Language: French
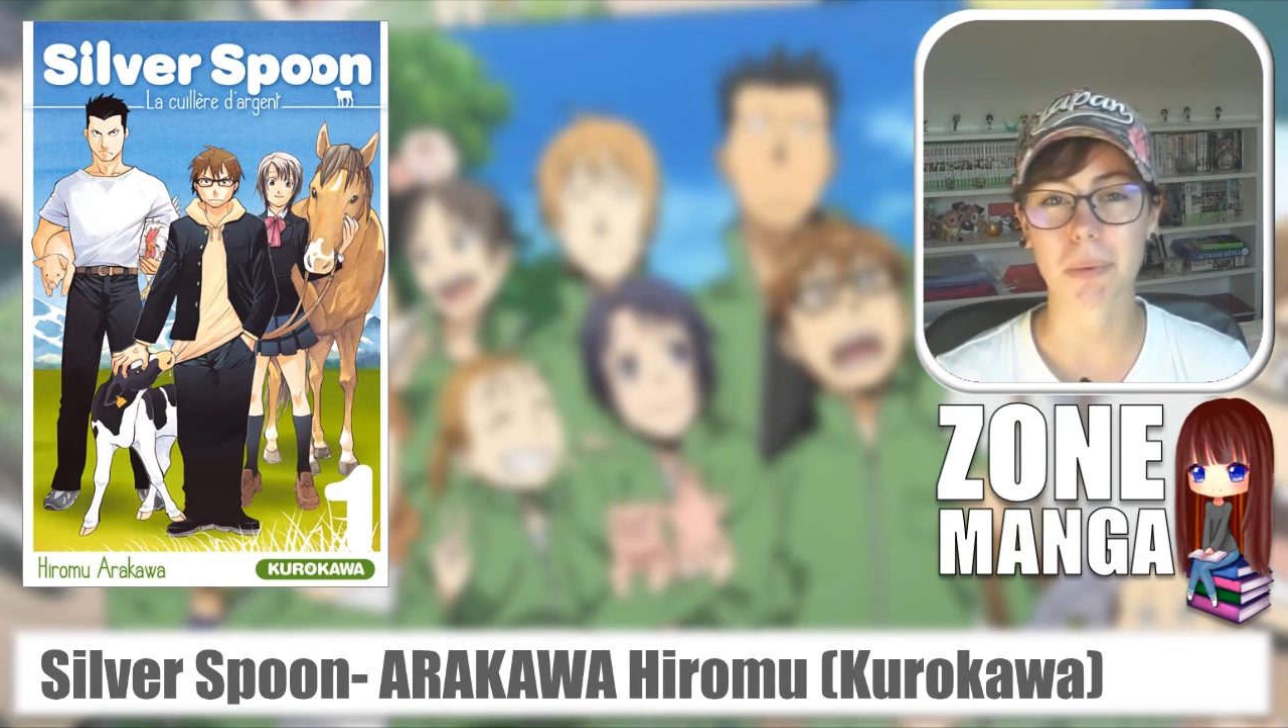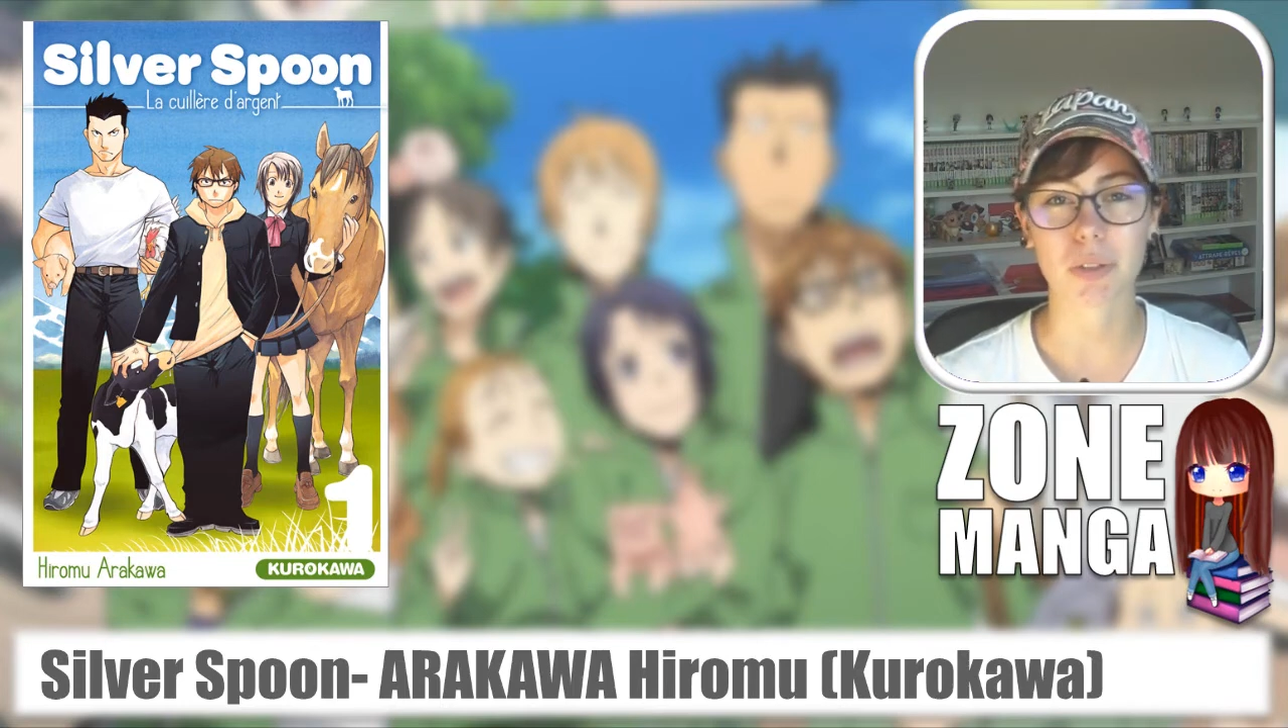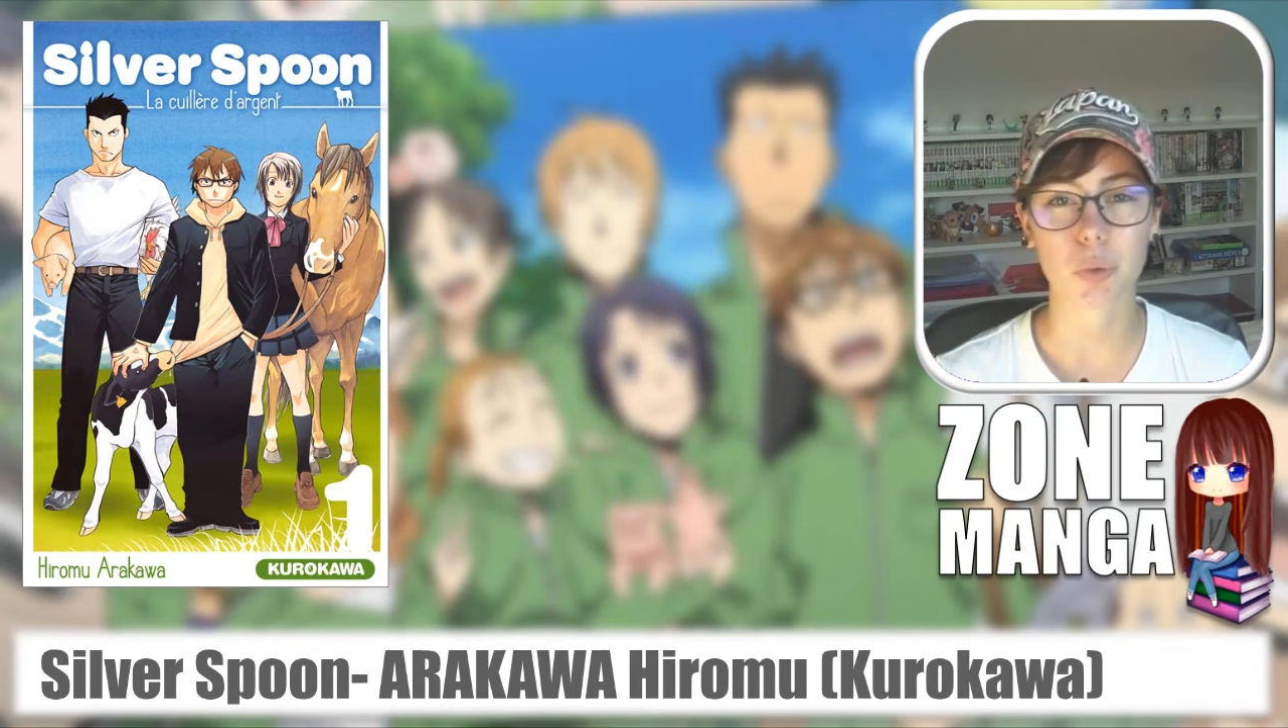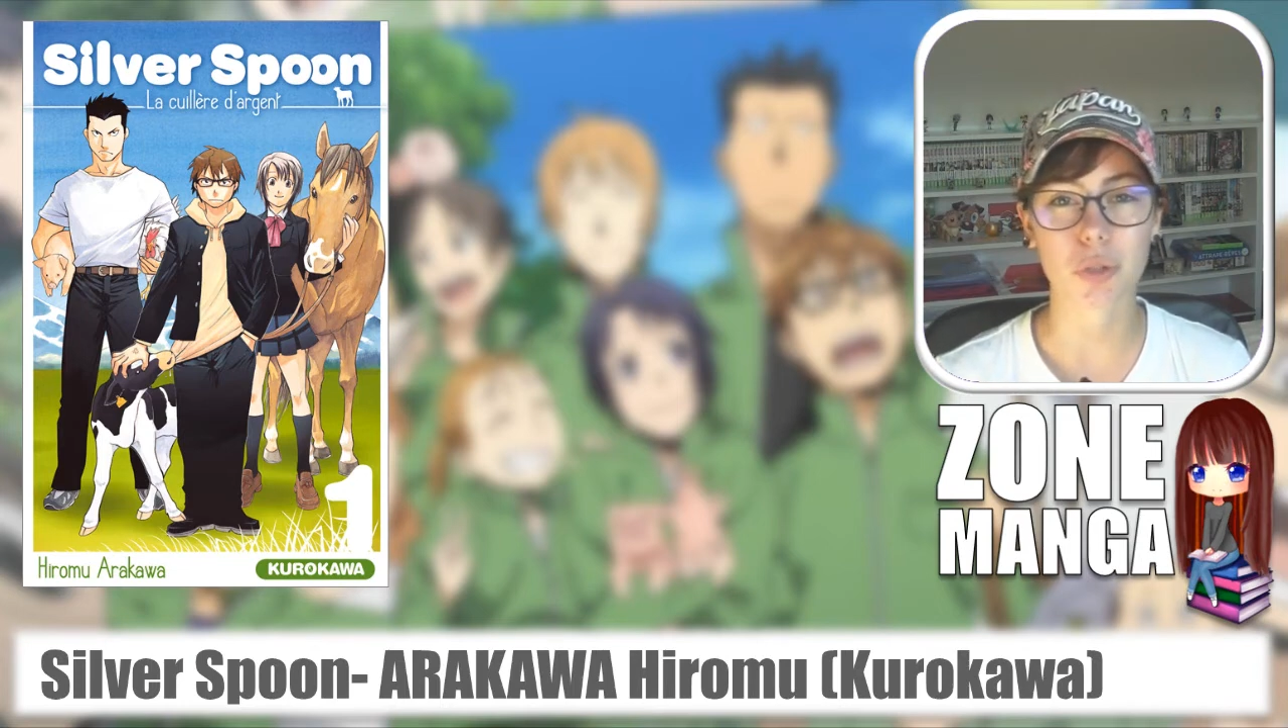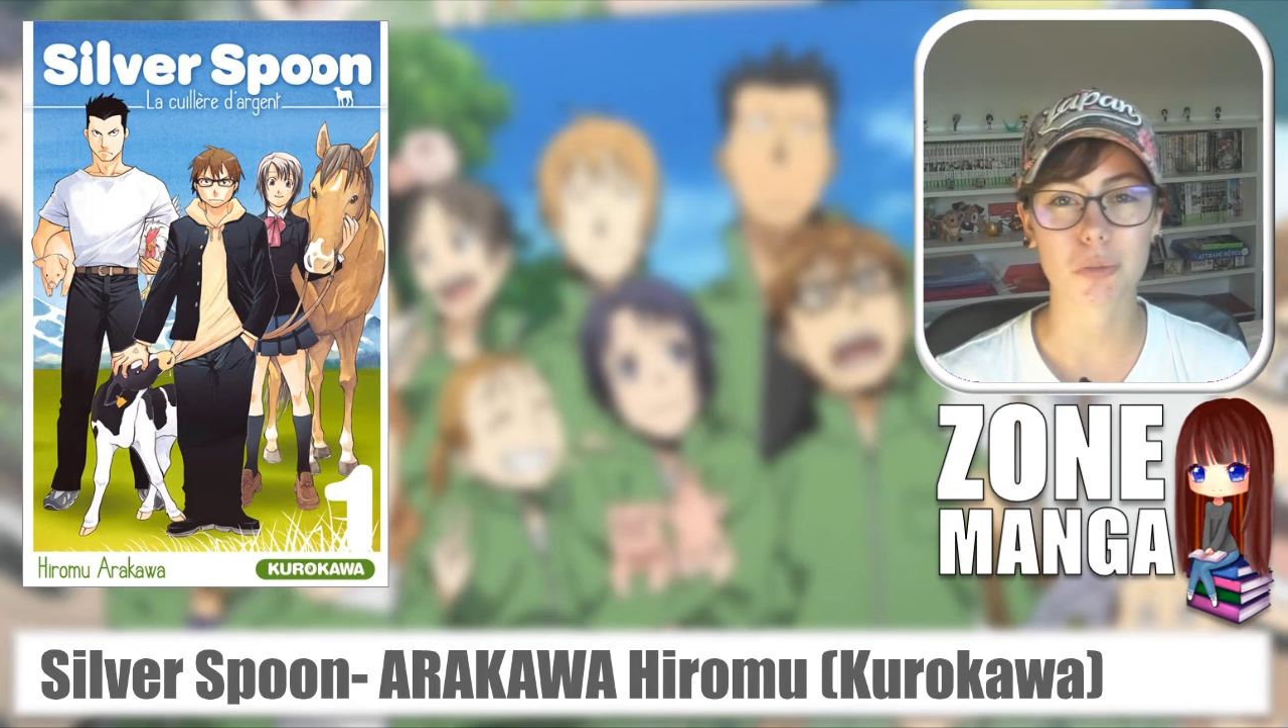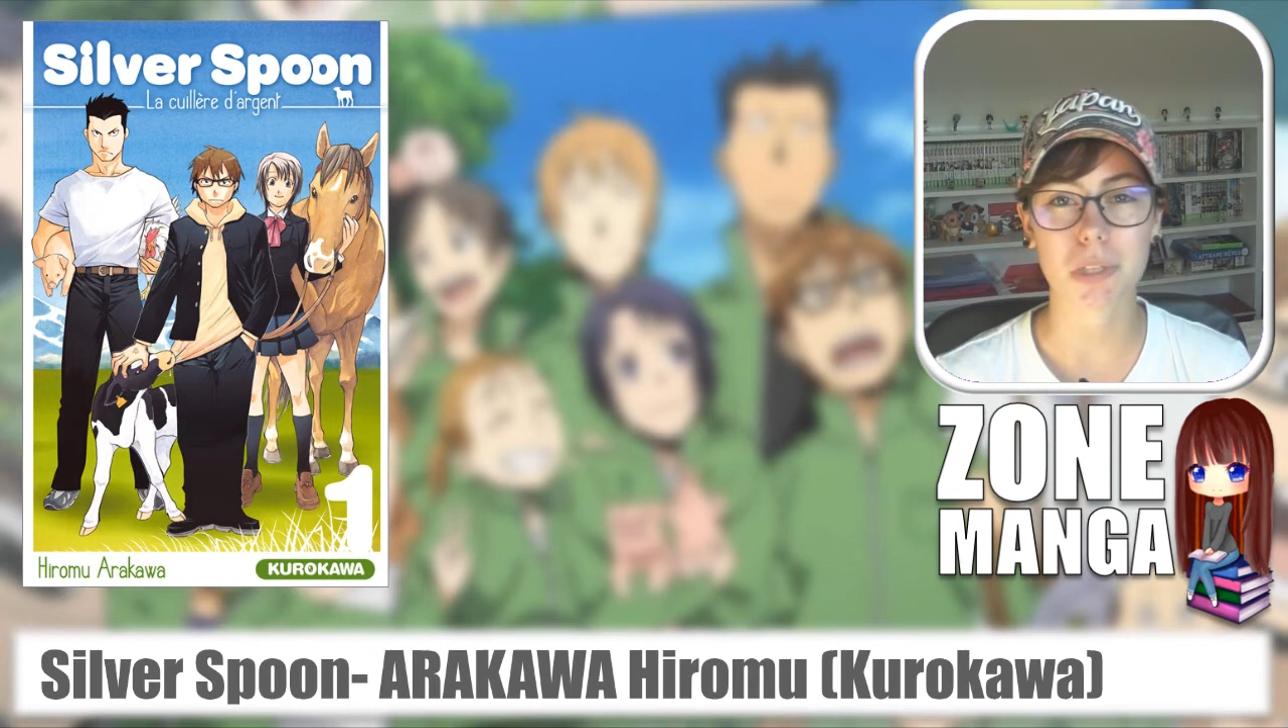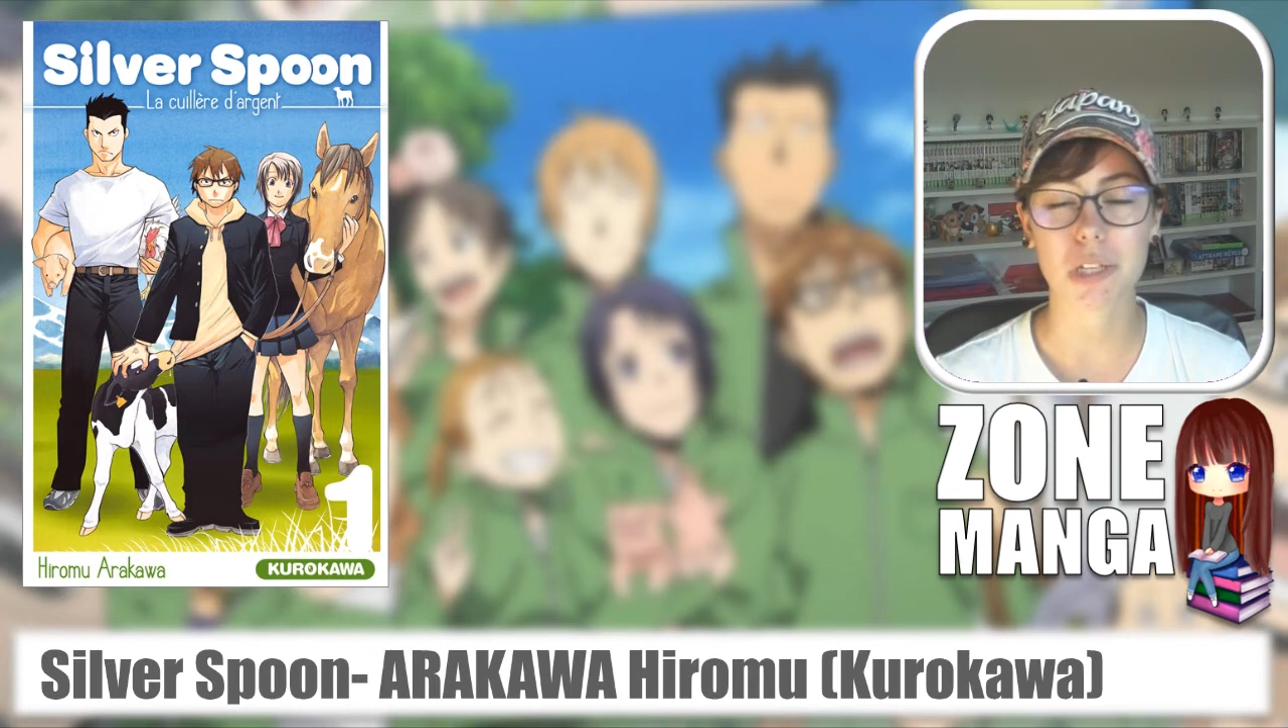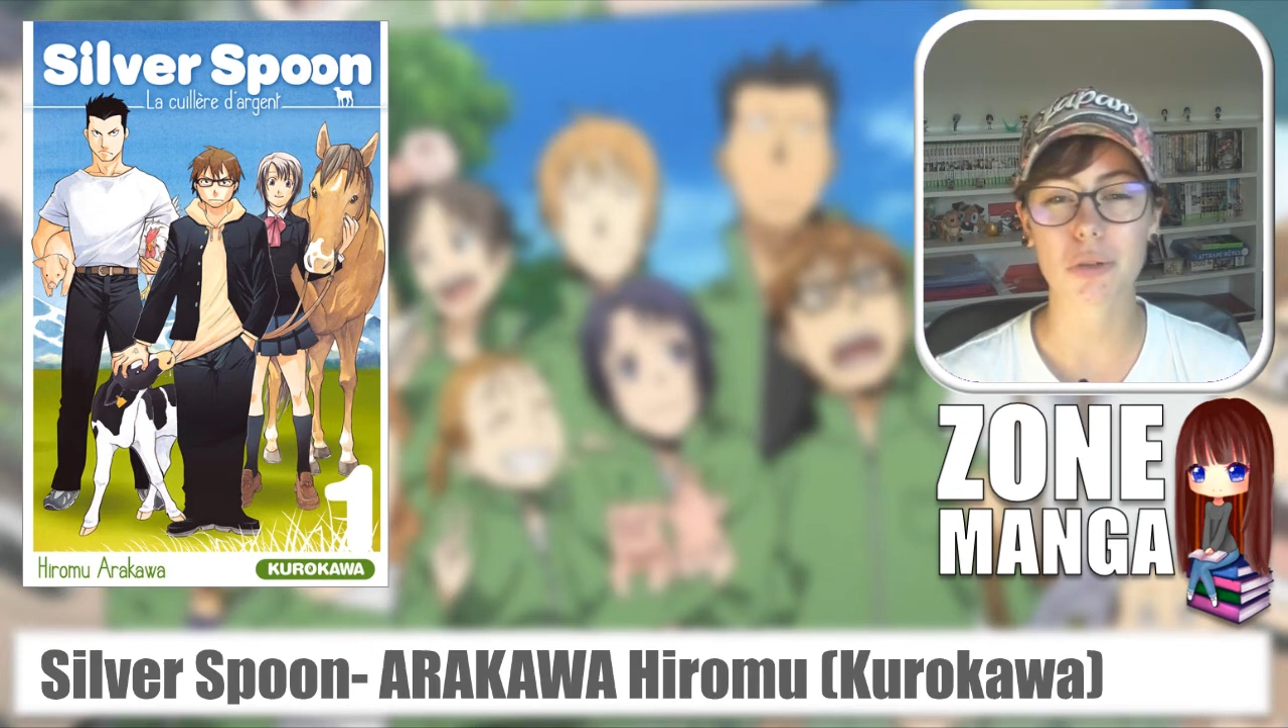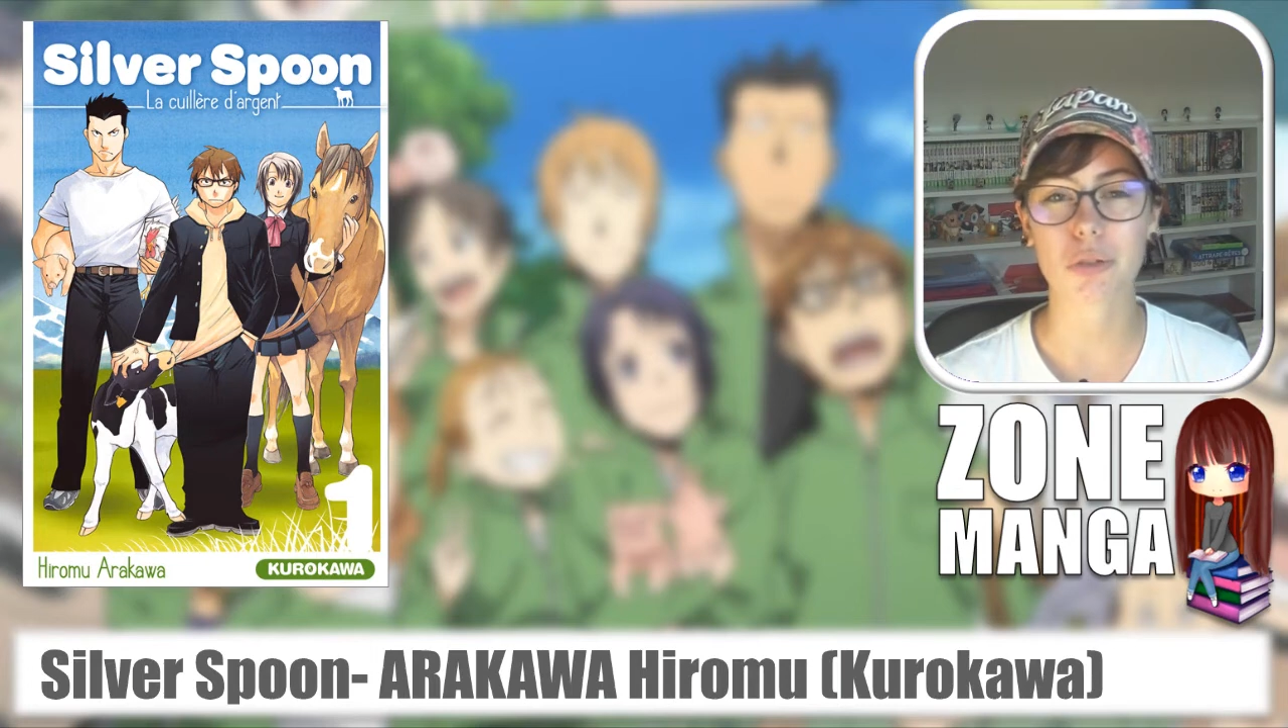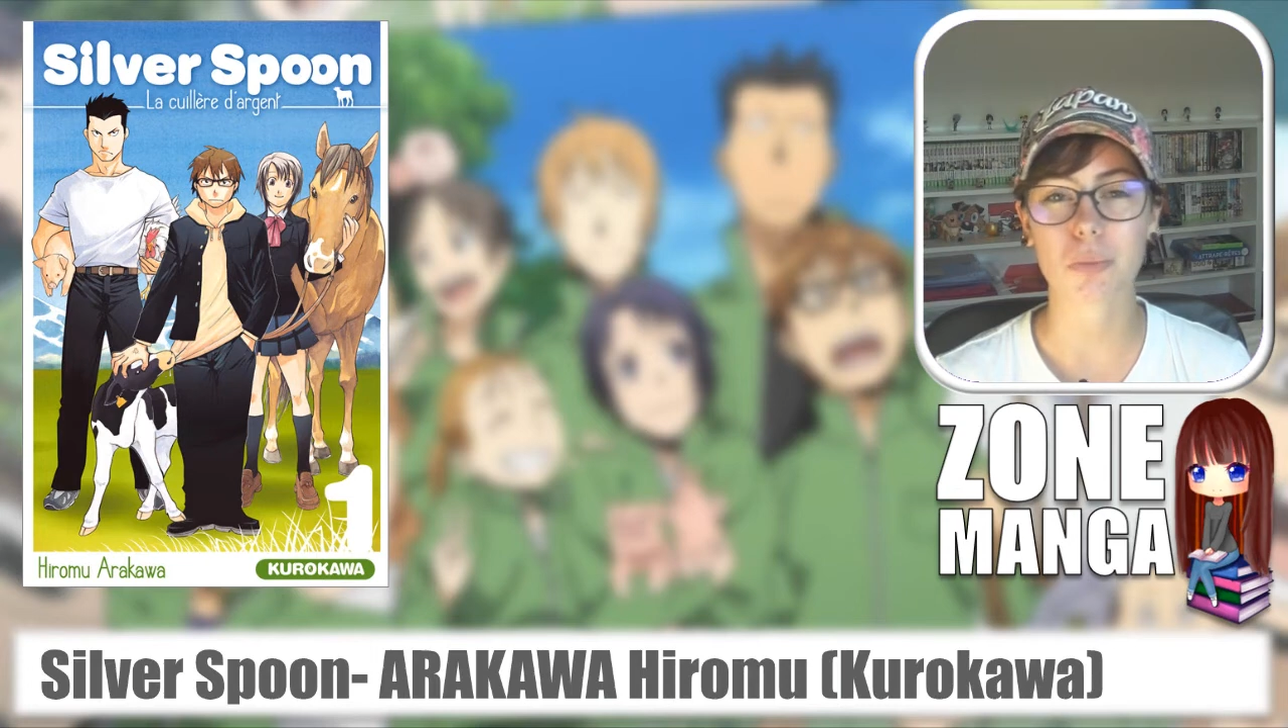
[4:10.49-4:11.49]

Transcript: pas trop ce milieu,